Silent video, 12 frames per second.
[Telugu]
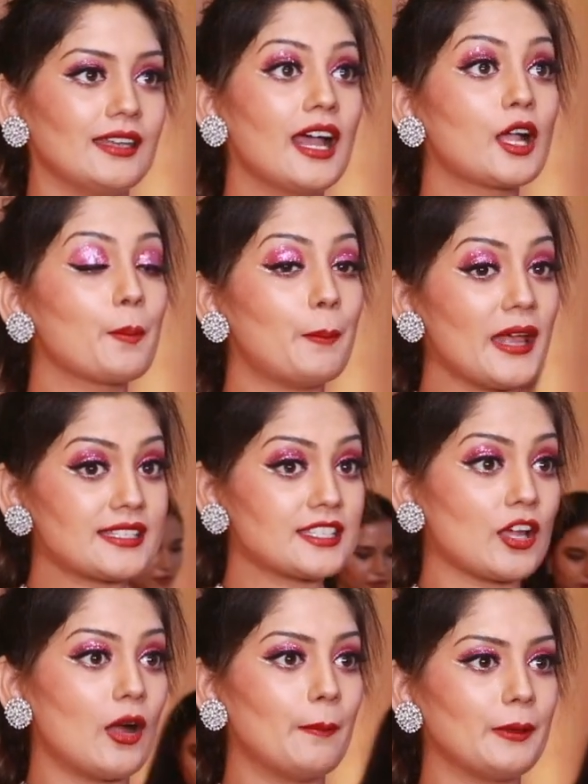నాకు బెస్ట్
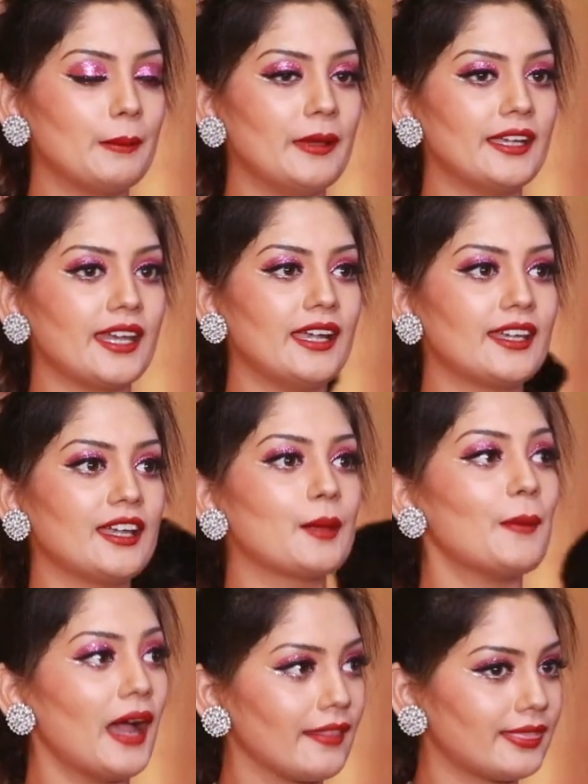కాంప్లిమెంట్ ఏంటంటే
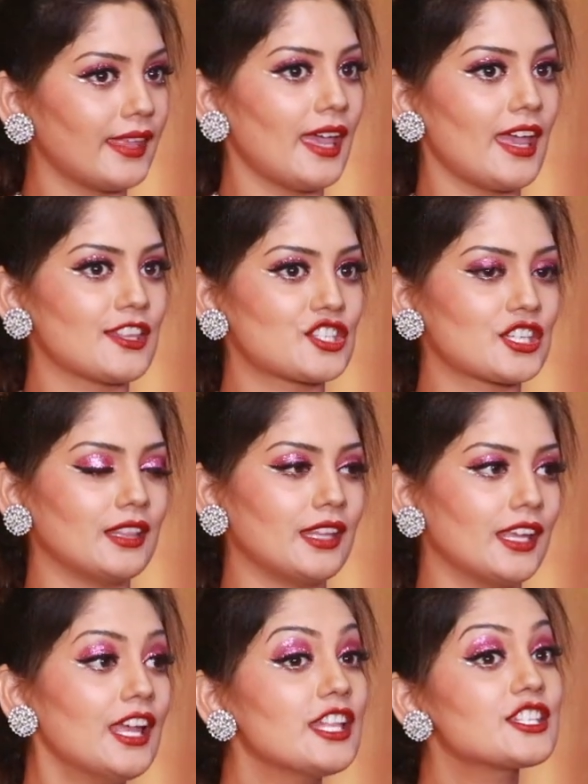మా అత్తే ఇచ్చింది